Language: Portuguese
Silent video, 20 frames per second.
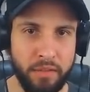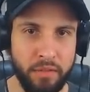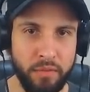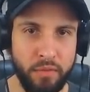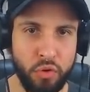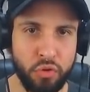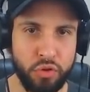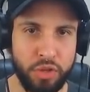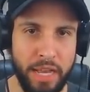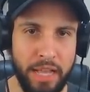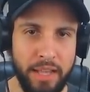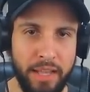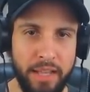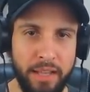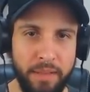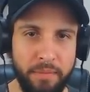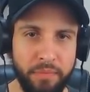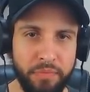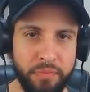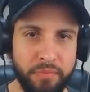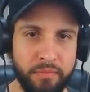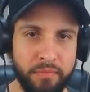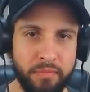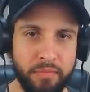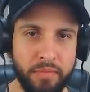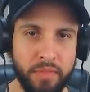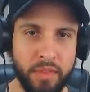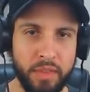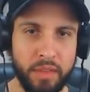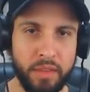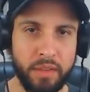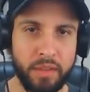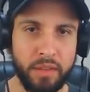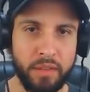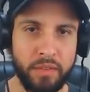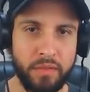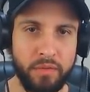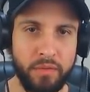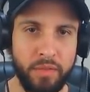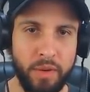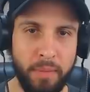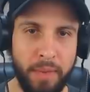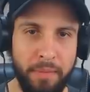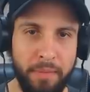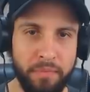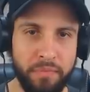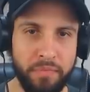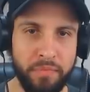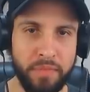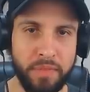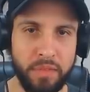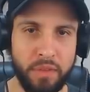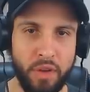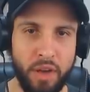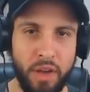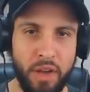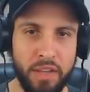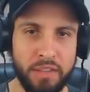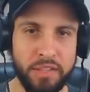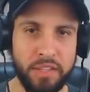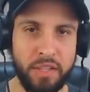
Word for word: Vou ruxar... Vamos lá. Nossa, que